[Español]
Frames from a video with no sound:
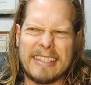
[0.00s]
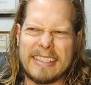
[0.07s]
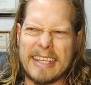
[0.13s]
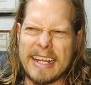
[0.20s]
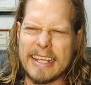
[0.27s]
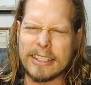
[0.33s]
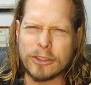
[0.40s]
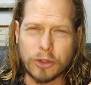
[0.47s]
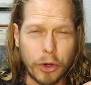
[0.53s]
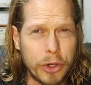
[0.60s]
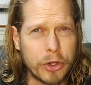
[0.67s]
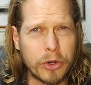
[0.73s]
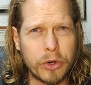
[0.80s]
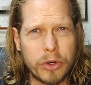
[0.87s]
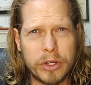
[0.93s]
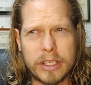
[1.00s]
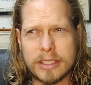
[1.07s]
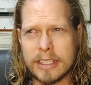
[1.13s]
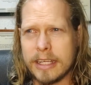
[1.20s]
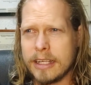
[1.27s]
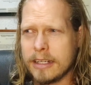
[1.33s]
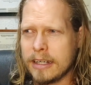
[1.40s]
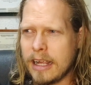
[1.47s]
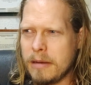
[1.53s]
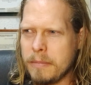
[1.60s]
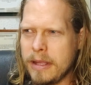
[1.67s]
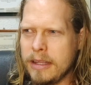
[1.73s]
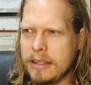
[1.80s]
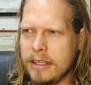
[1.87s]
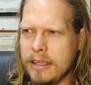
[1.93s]
ser estoico y ser
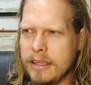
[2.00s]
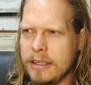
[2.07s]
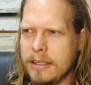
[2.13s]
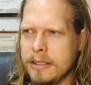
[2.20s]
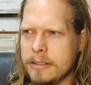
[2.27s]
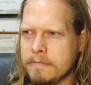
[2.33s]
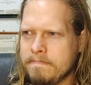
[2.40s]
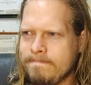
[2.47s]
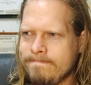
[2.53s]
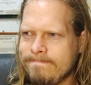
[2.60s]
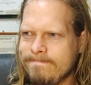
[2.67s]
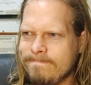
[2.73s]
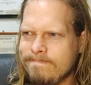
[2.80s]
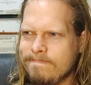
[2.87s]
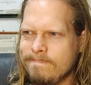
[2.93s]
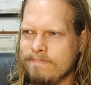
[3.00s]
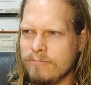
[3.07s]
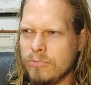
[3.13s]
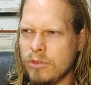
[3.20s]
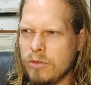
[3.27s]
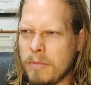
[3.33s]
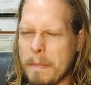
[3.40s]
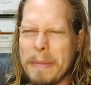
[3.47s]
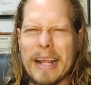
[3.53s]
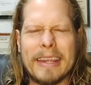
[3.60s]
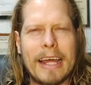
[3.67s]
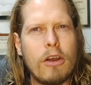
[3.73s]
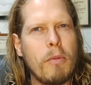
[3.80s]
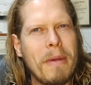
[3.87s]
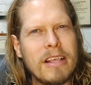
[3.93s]
realmente mm,
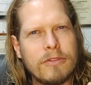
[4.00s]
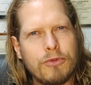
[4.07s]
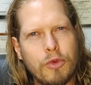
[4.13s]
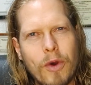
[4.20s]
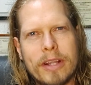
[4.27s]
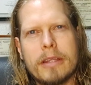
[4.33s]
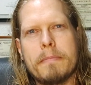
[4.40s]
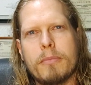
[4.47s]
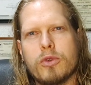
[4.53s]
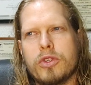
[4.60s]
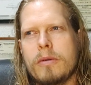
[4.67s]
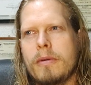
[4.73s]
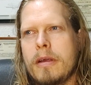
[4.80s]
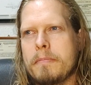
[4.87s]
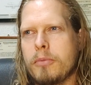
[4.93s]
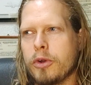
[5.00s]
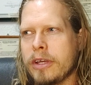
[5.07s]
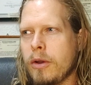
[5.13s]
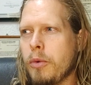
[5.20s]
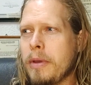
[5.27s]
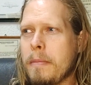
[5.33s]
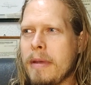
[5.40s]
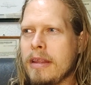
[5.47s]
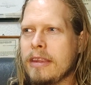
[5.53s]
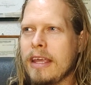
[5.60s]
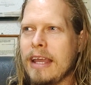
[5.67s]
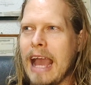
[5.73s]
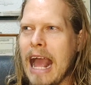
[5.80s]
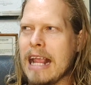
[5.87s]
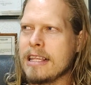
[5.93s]
apretar lo más fuerte posible porque
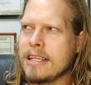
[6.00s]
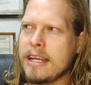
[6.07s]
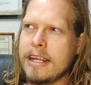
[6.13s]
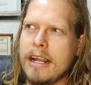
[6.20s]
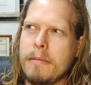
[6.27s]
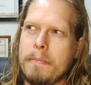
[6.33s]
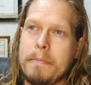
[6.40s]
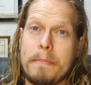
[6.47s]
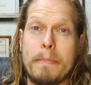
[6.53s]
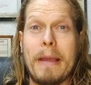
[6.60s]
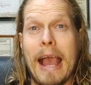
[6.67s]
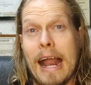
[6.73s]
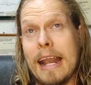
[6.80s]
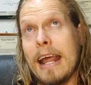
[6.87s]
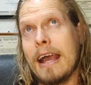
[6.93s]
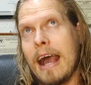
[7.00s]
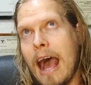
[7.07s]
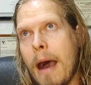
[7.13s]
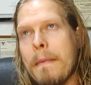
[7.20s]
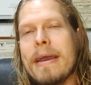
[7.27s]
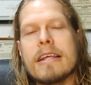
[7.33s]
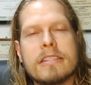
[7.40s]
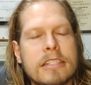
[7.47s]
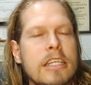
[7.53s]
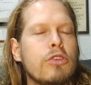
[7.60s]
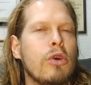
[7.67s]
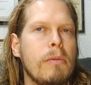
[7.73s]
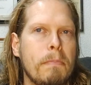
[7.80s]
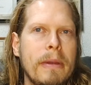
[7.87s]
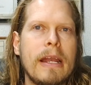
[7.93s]
obviamente al ser el al haber
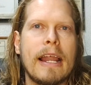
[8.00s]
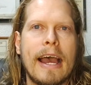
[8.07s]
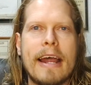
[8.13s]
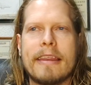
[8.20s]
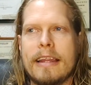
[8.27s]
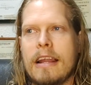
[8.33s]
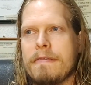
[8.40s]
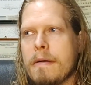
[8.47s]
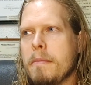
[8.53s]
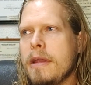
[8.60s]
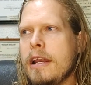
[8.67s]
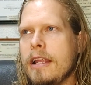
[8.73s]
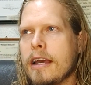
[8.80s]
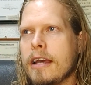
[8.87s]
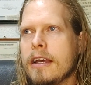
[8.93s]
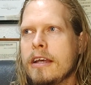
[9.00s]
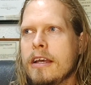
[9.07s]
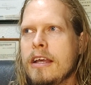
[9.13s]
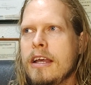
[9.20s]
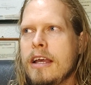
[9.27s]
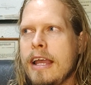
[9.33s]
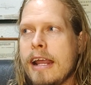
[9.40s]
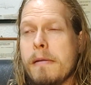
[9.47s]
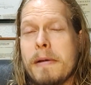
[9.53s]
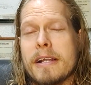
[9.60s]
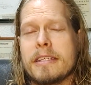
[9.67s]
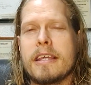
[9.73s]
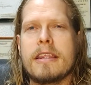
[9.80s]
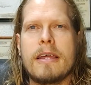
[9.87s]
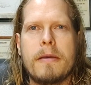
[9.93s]
sido el pilar de la familia el
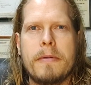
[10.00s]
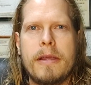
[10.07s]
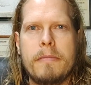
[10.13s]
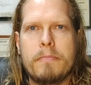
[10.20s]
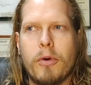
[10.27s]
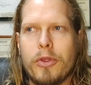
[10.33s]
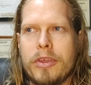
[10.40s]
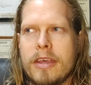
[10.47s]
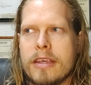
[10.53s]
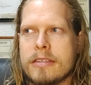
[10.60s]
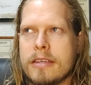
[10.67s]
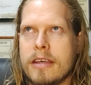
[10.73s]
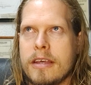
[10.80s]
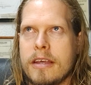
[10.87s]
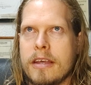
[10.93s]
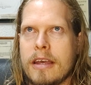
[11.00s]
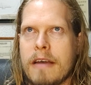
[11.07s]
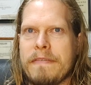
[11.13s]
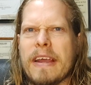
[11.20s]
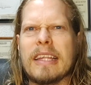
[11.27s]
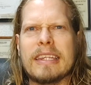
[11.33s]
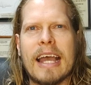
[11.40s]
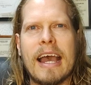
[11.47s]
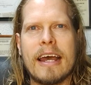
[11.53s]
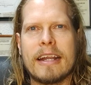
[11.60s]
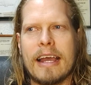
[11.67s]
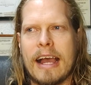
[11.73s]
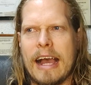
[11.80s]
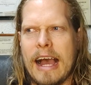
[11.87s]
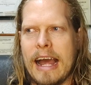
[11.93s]
verse débil pudiese
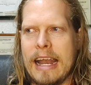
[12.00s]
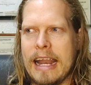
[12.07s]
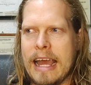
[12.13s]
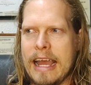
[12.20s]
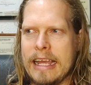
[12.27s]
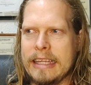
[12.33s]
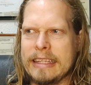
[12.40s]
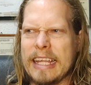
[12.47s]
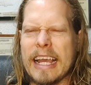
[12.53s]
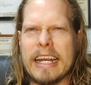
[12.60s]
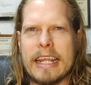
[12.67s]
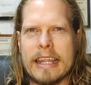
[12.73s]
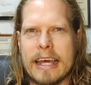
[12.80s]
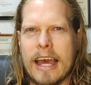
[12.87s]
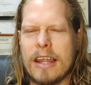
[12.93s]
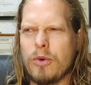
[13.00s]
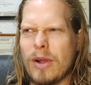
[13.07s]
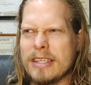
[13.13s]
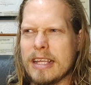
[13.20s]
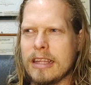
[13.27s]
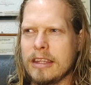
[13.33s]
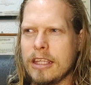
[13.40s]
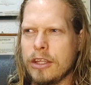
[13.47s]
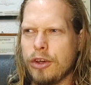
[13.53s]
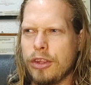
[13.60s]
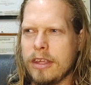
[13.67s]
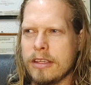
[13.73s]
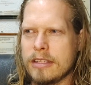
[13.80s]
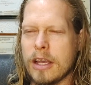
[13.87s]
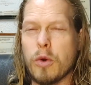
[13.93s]
afectar a la integridad o al
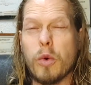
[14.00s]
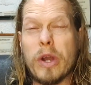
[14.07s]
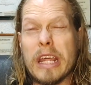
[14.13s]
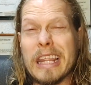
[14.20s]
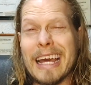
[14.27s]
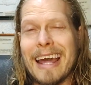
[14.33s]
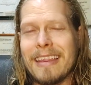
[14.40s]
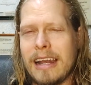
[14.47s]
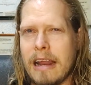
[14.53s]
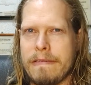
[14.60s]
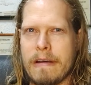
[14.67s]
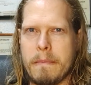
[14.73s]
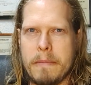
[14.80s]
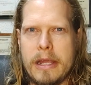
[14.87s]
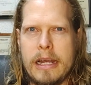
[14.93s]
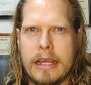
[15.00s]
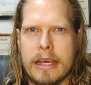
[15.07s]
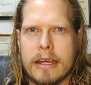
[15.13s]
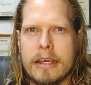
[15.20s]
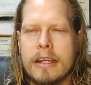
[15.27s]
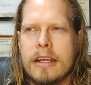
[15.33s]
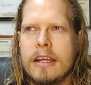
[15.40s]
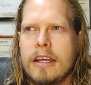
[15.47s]
sentido de seguridad de la familia